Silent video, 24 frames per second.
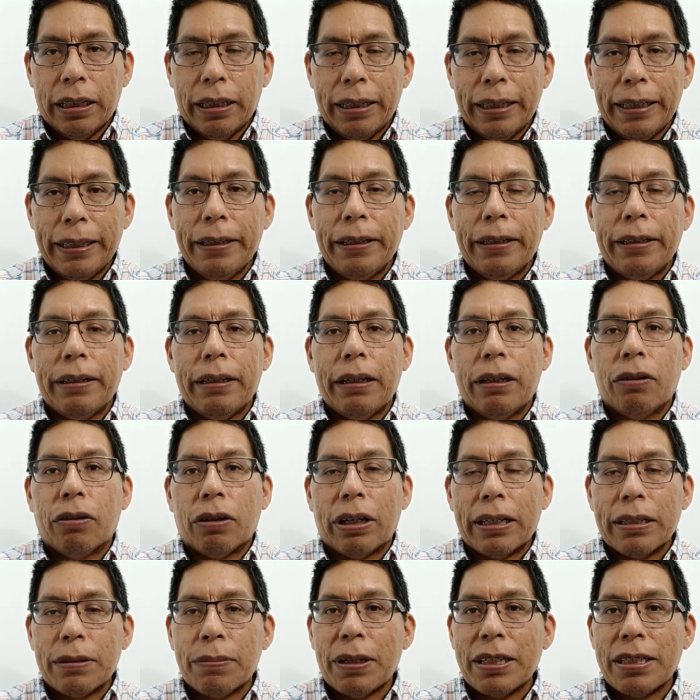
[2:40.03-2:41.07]
Y lo
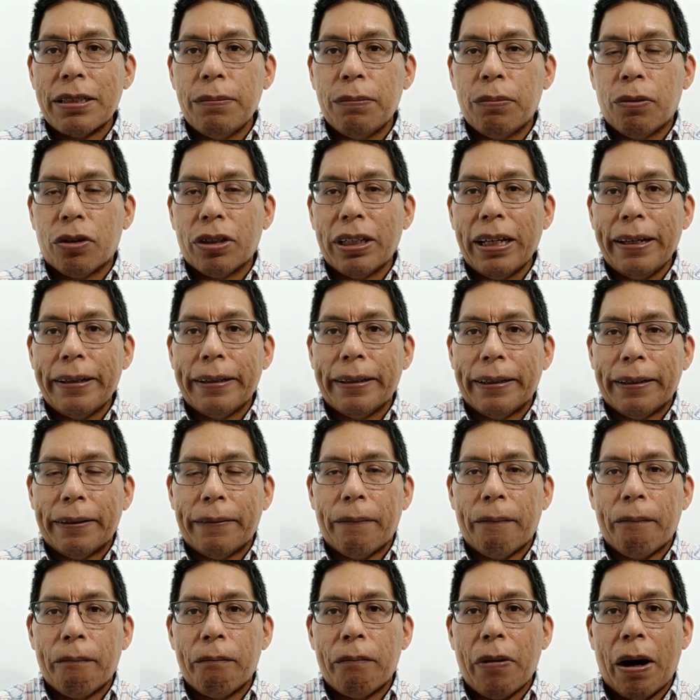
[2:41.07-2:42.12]
que es más importante,
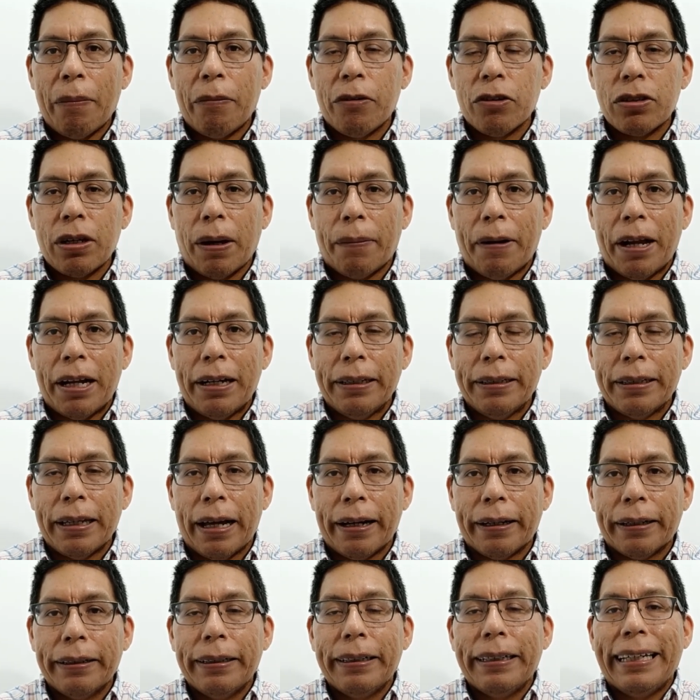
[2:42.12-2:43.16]
vamos a
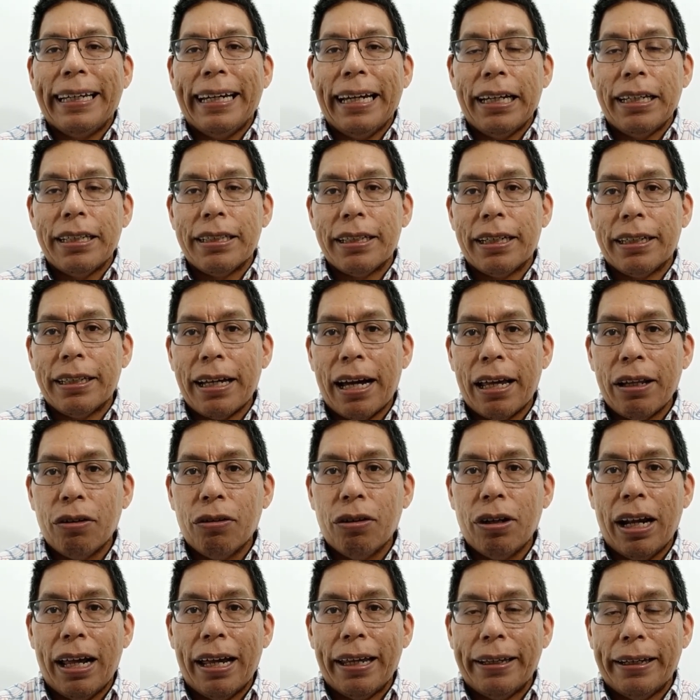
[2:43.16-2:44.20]
validar el llenado
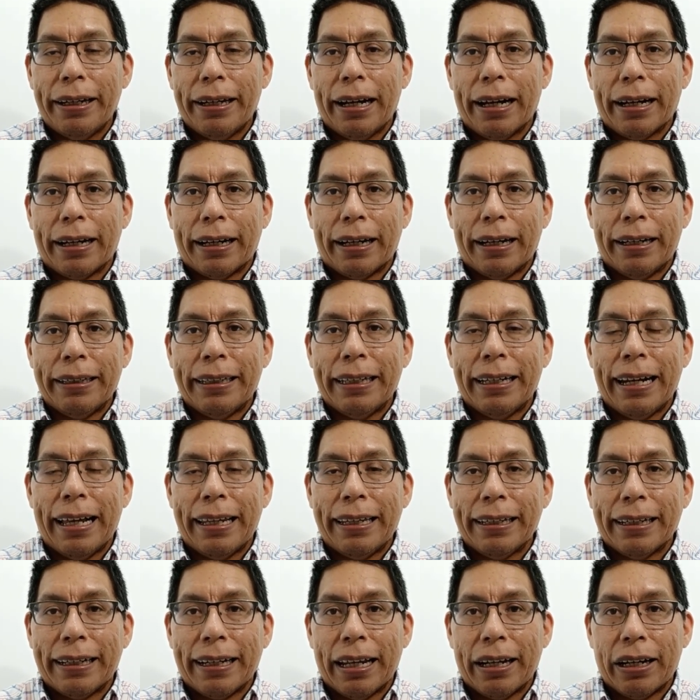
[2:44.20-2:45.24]
de la, de la
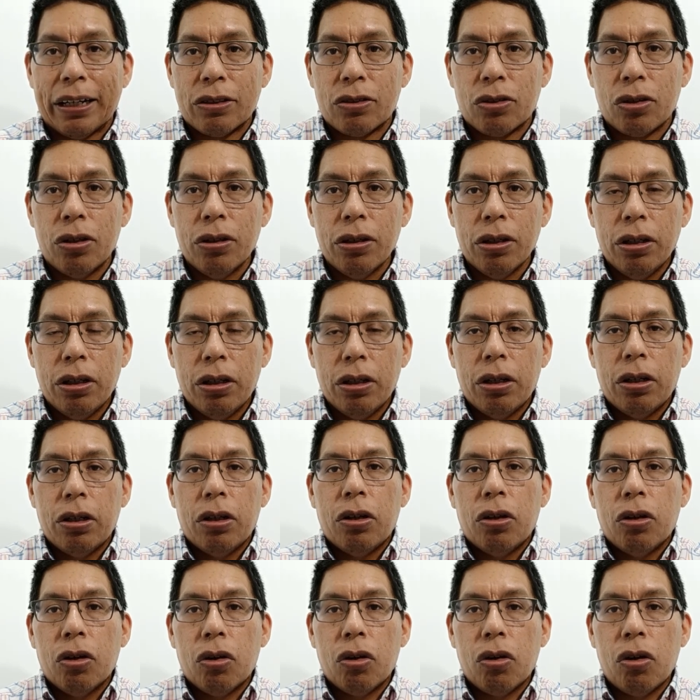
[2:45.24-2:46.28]
declaración
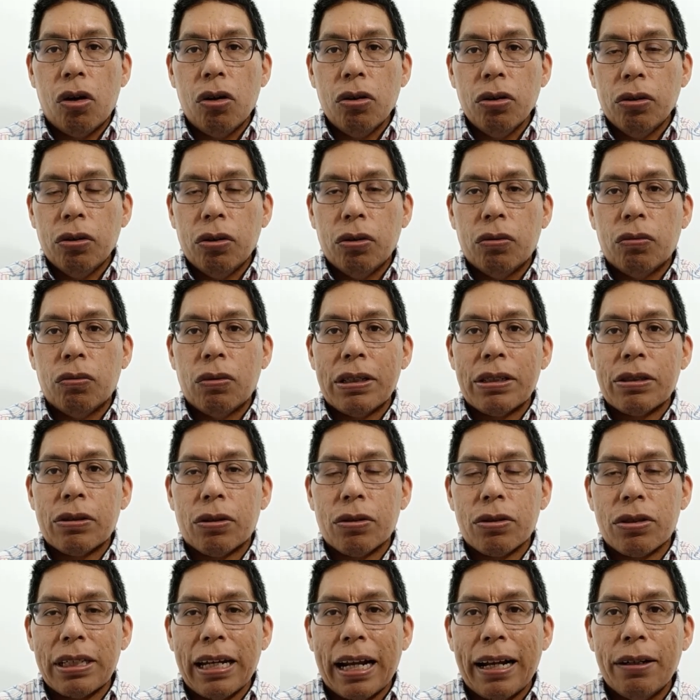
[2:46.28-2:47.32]
con
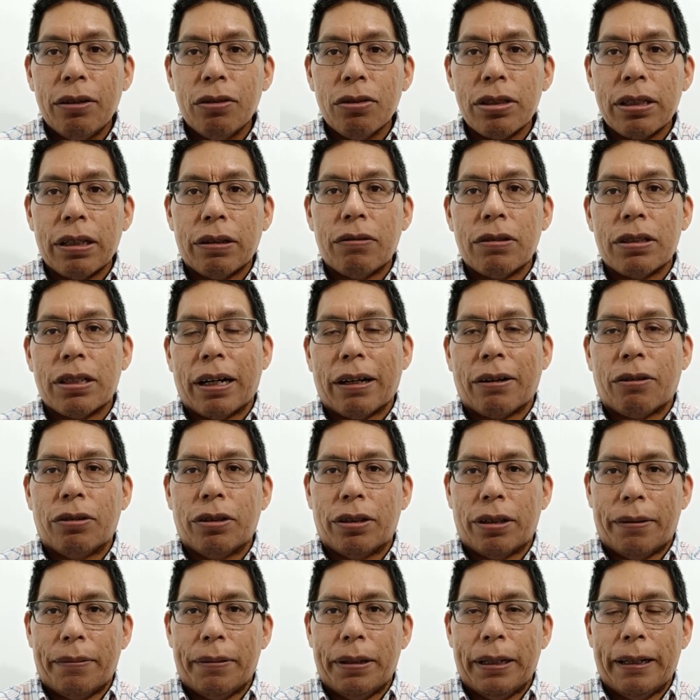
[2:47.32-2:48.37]
nuestros saldos y nuestra
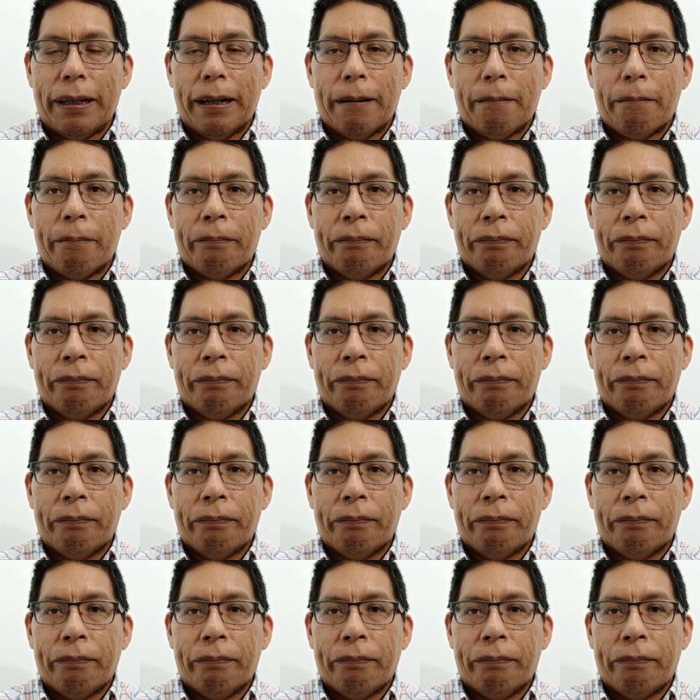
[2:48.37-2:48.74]
contabilidad.